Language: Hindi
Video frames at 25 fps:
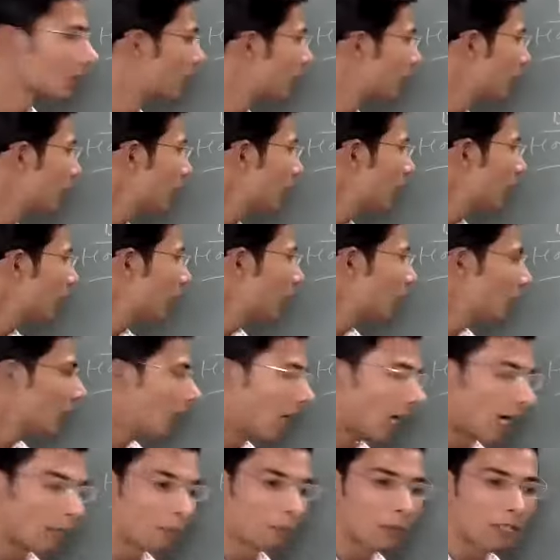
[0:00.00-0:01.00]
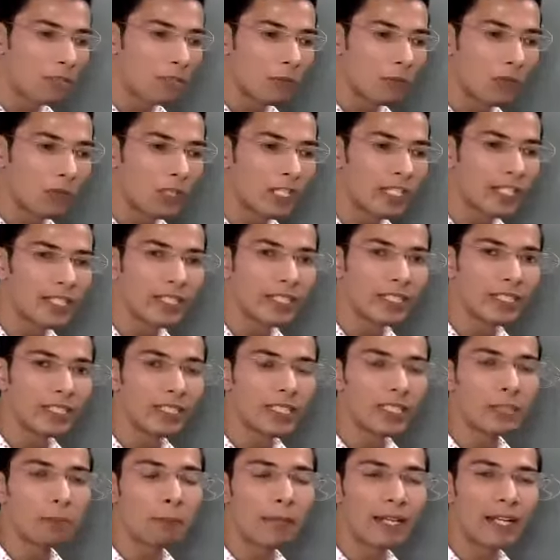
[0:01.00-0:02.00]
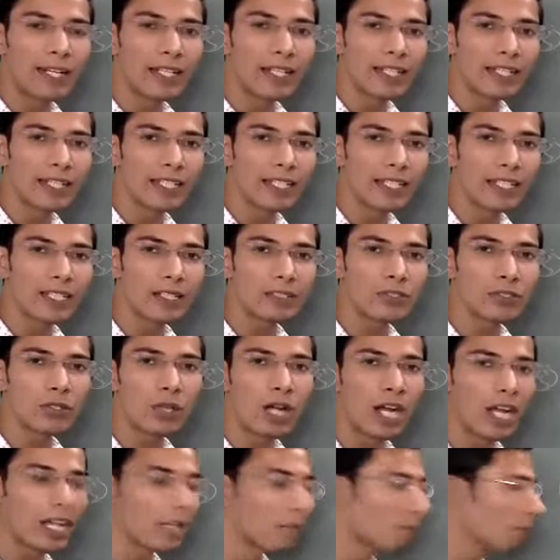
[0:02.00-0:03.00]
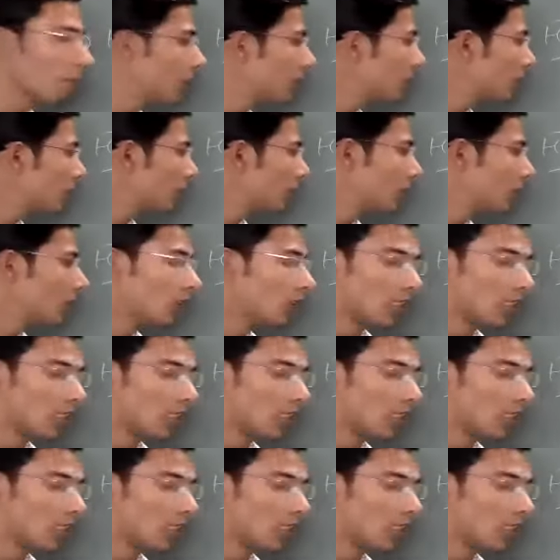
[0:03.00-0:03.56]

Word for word: ठीक है आपकी बॉडी के अंदर ब्लड के अंदर जो हाइपर